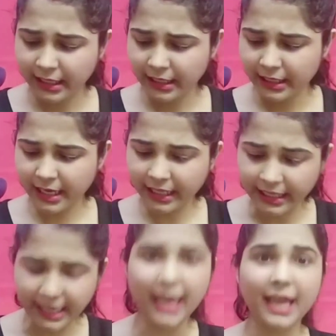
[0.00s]
नहीं
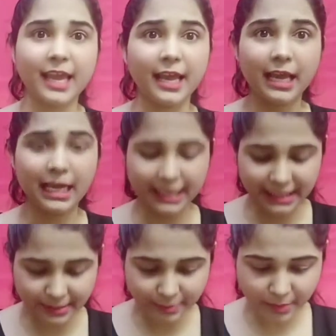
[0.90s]
है
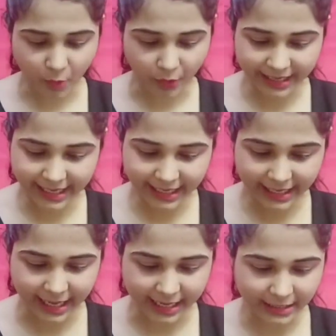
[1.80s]
इसमें पॉकेट नहीं
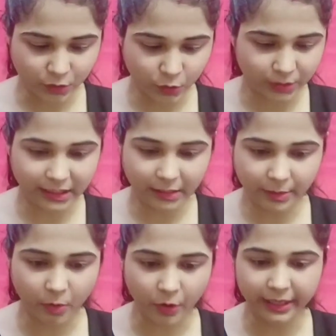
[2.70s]
है इस कुर्ते में
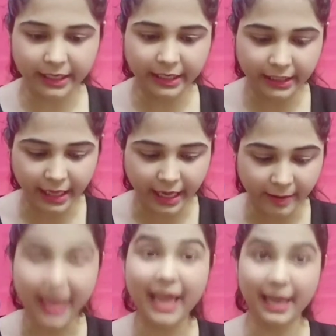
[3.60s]
पॉकेट नहीं है
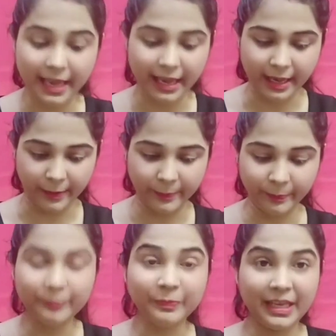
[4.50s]
है है है
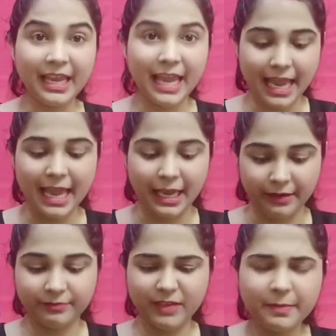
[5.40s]
है
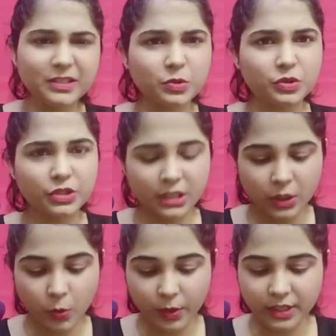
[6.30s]
वही मैं सोच रही थी कि
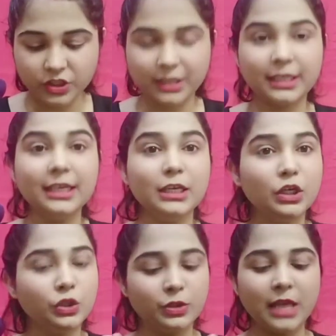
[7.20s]
होना चाहिए
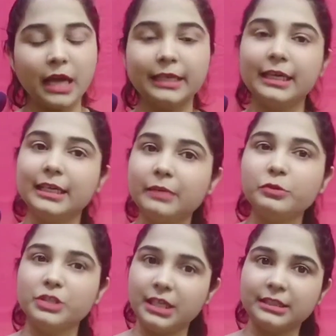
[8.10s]
तो सांगरी आ रही मुझे
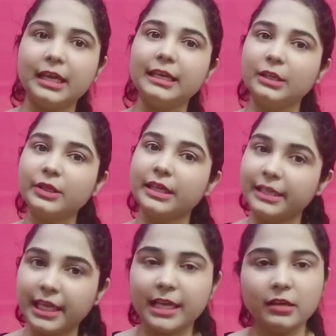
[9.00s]
लगता है कि इनका ये
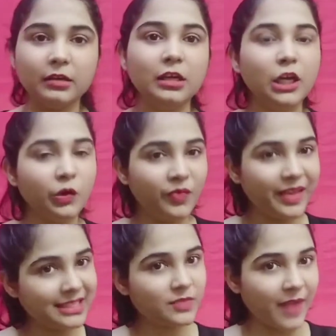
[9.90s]
एक फिक्स्ड
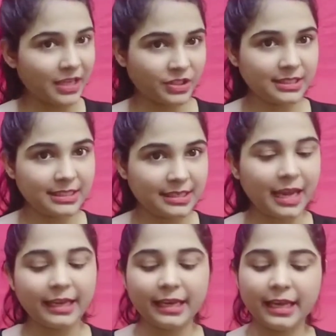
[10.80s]
फैशन स्टाइल
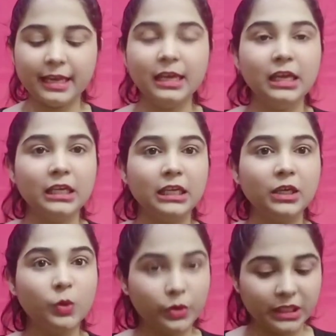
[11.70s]
है कि ये
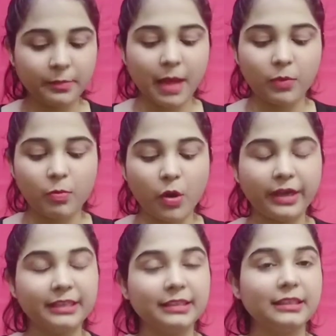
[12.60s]
कुर्ते में आपको पॉकेट
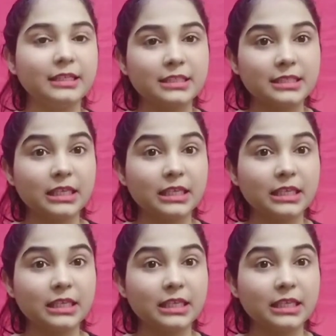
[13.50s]
देते हैं जैसे कि